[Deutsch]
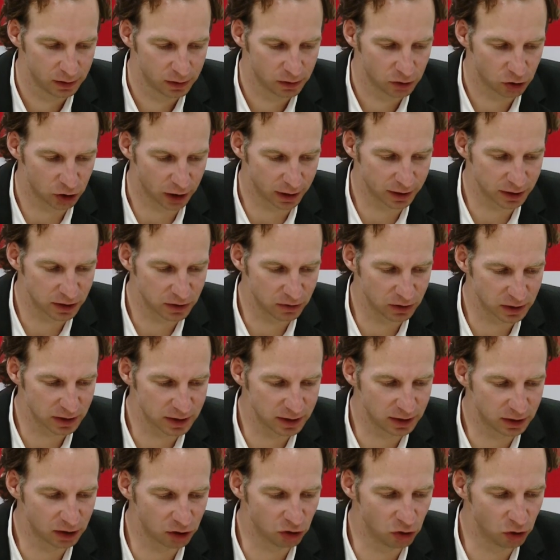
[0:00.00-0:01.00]
Schade, dass wir es das
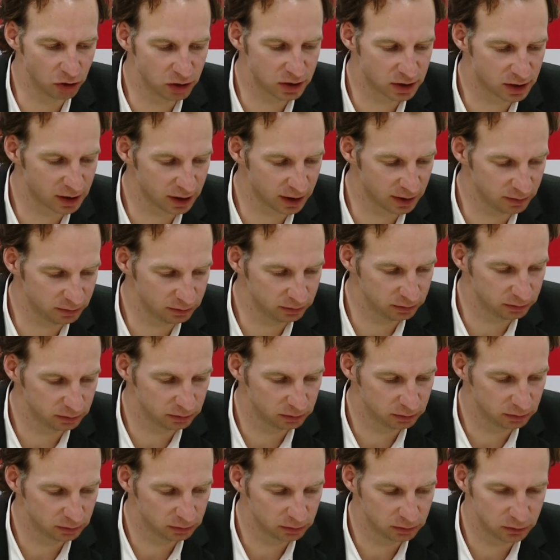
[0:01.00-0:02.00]
nicht genutzt haben,
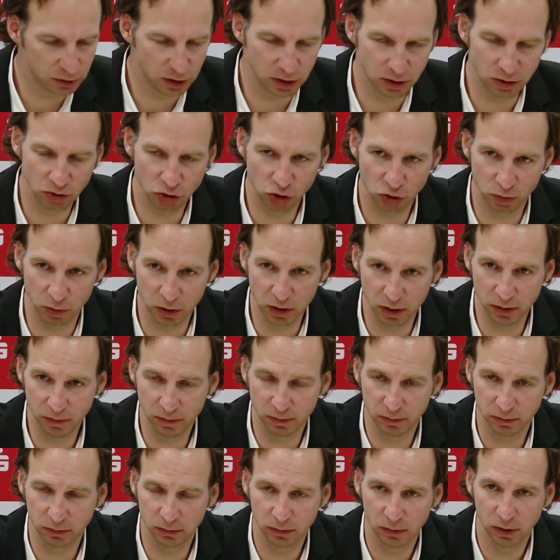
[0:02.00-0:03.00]
dieses Spiel.
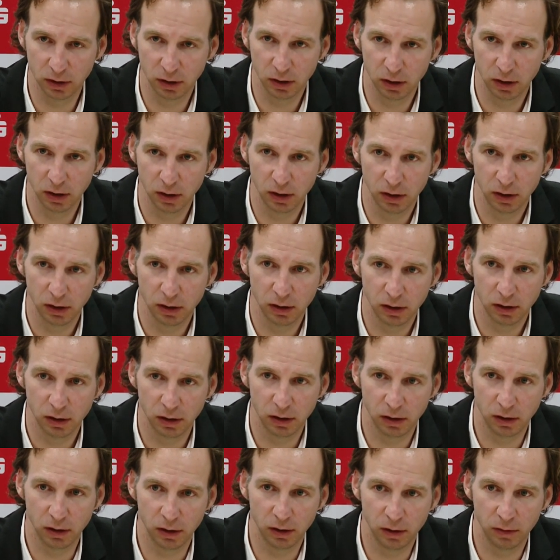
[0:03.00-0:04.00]

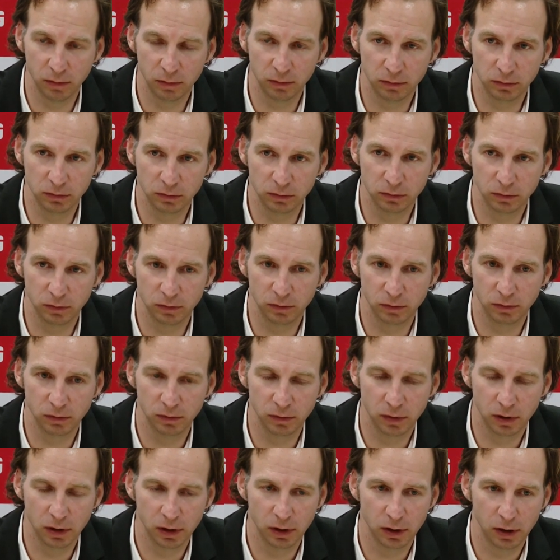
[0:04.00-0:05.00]
Ähm
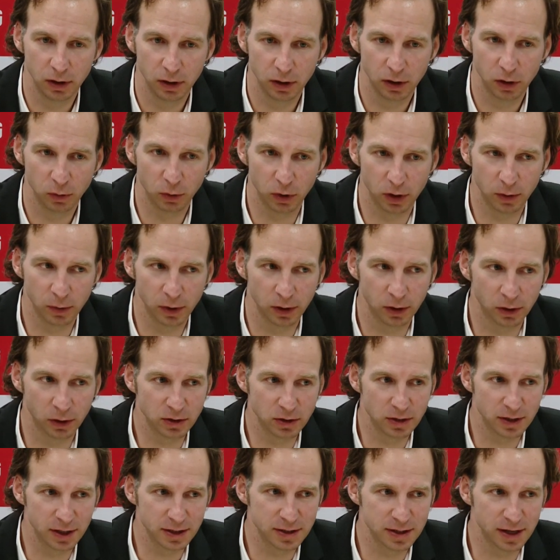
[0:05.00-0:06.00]
ich bin immer
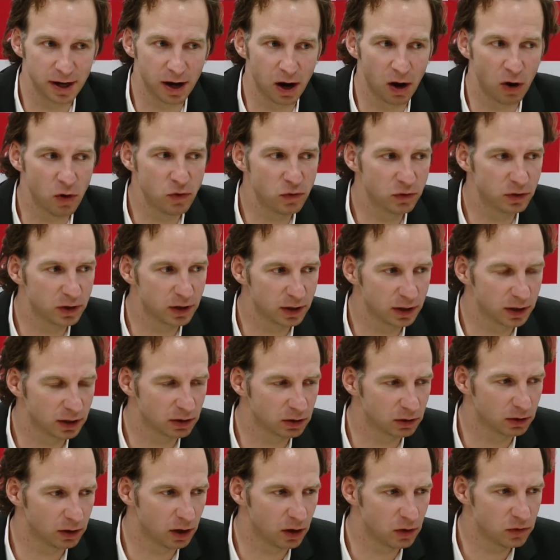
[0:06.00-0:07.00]
sehr, sehr
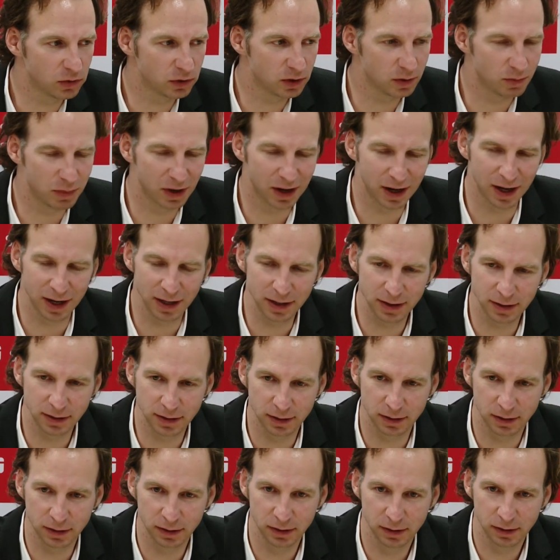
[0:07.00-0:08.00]
aufgeregt und
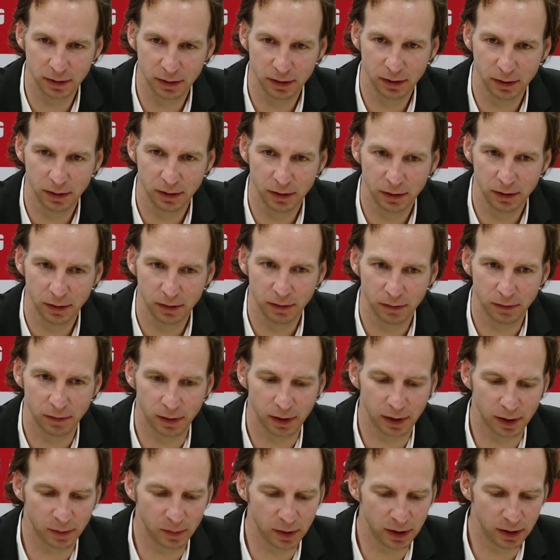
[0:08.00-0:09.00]
aufgebracht,
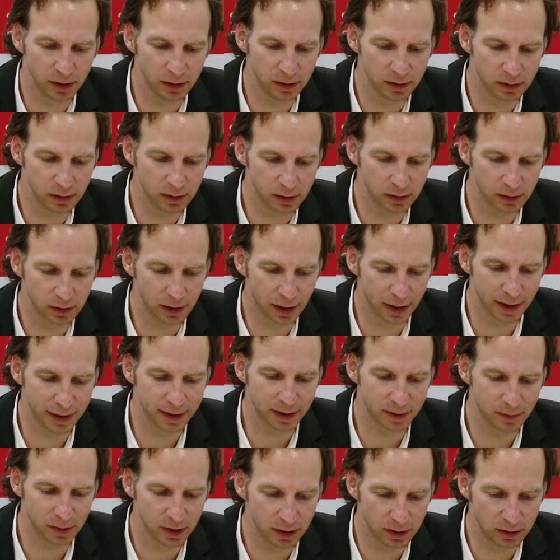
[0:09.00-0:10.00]
weil am Ende,
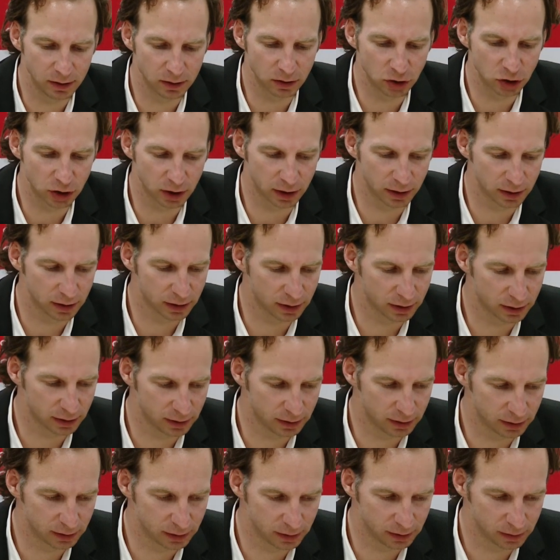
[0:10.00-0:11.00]
gerade am Ende, standen
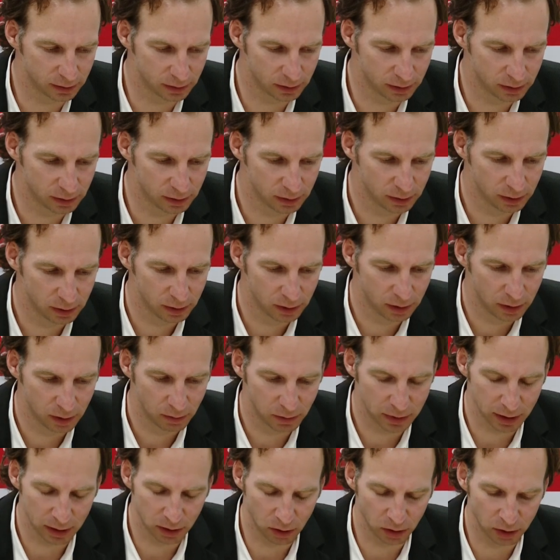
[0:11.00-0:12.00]
halt
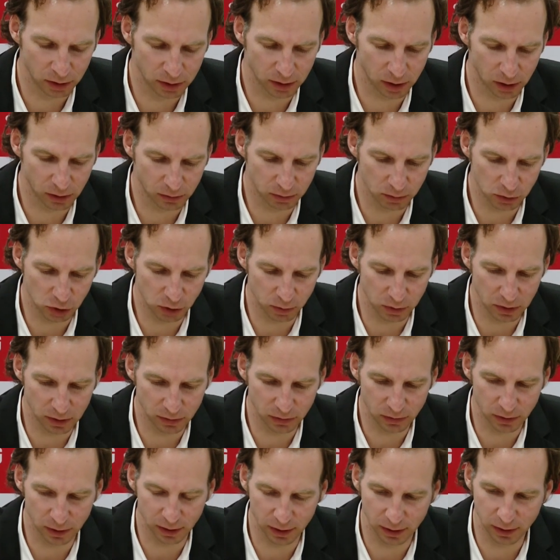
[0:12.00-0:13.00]
ein paar Leute auf dem
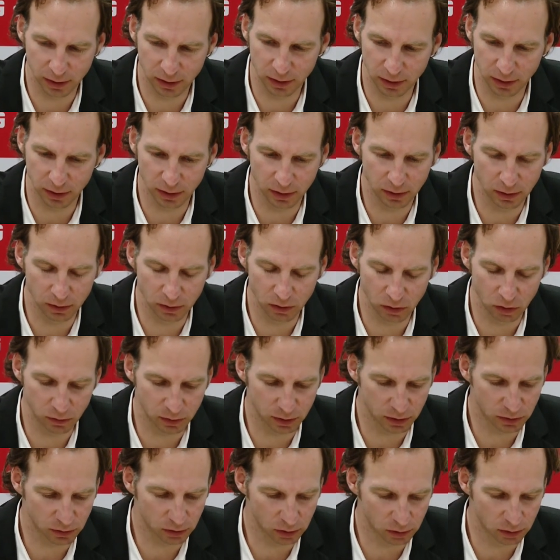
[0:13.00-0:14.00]
Spielfeld, die
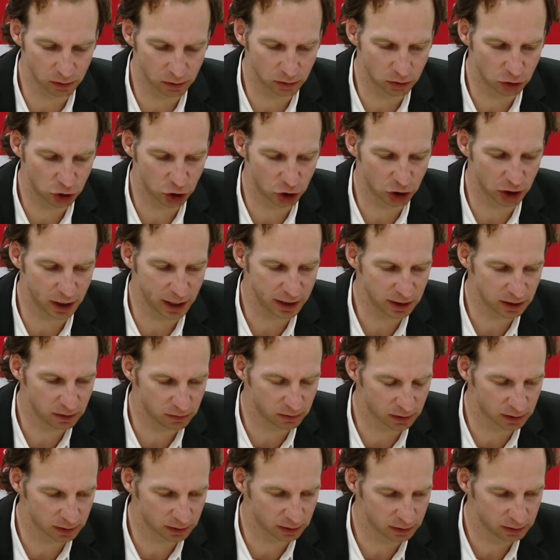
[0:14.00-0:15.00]
sowas von schlecht
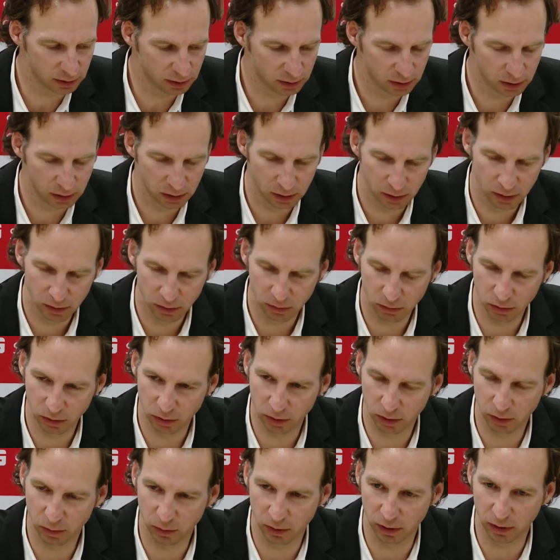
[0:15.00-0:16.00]
waren, wo
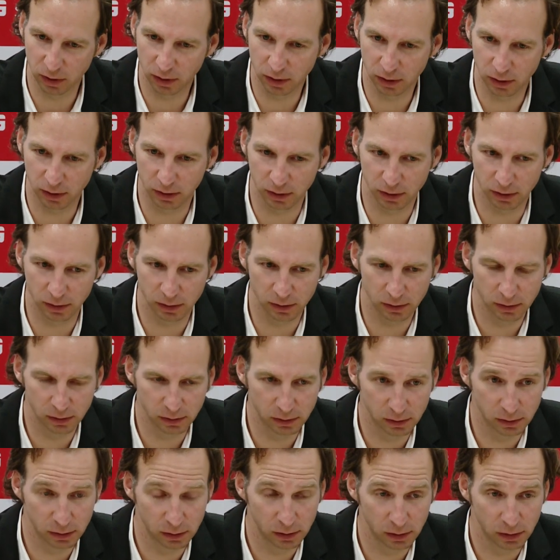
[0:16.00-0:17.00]
ich mich äh,
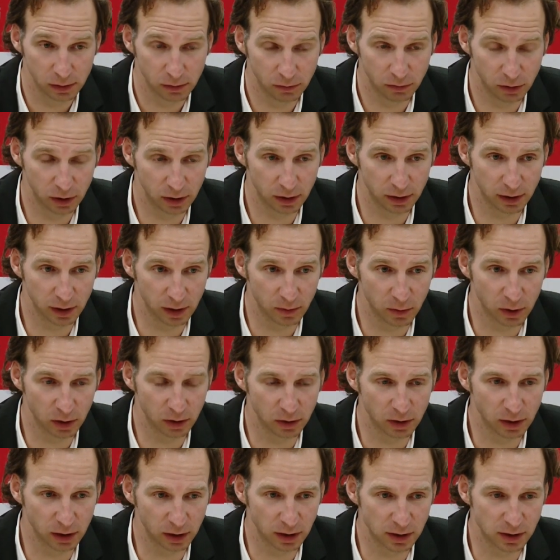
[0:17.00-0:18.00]
wirklich immer
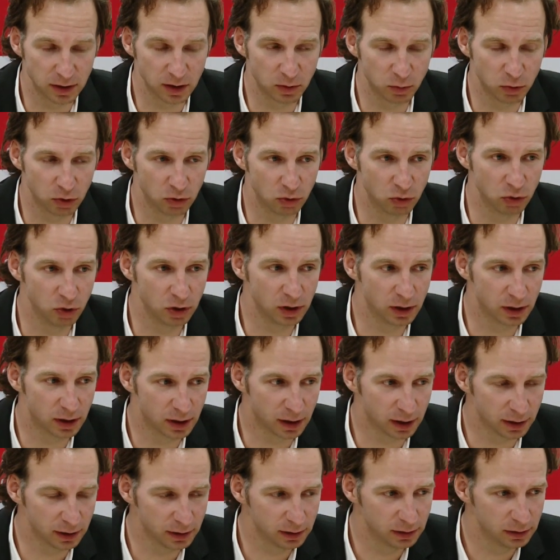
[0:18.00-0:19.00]
noch nicht richtig beruhigen
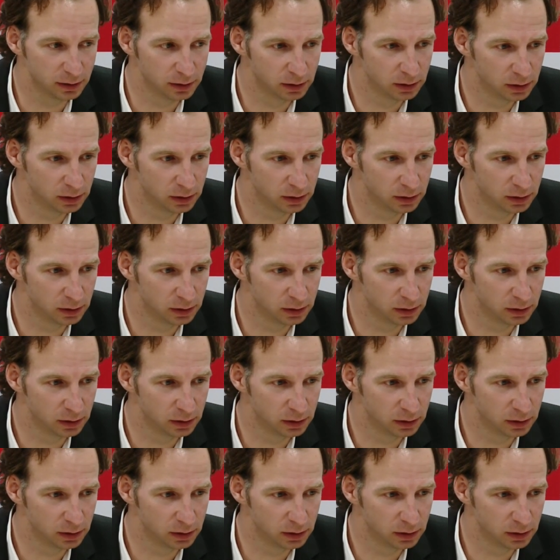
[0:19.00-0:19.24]
kann